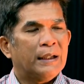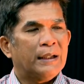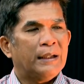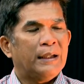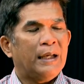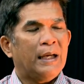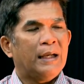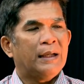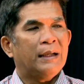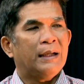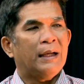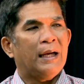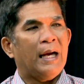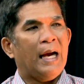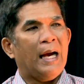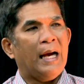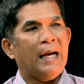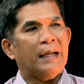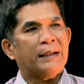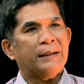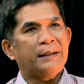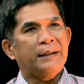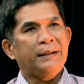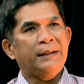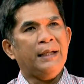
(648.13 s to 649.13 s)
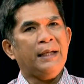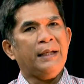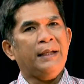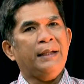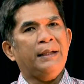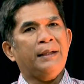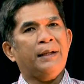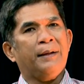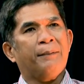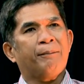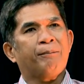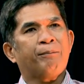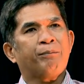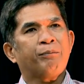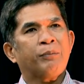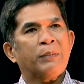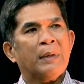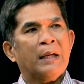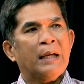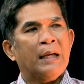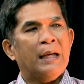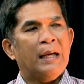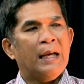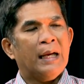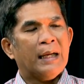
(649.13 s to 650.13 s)
Ya, artinya gini,
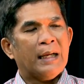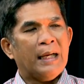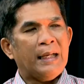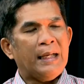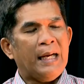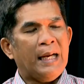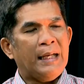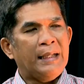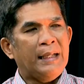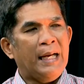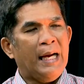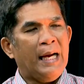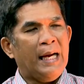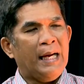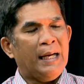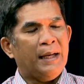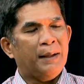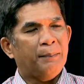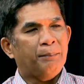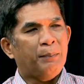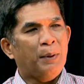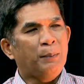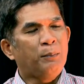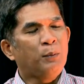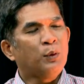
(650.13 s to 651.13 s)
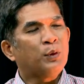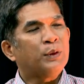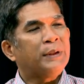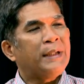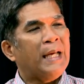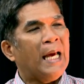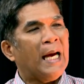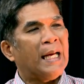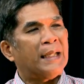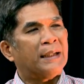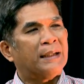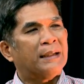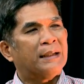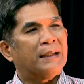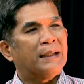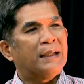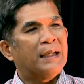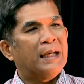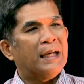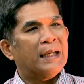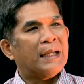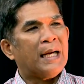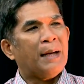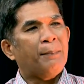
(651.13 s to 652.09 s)
kan ada pembuktian. Hmm.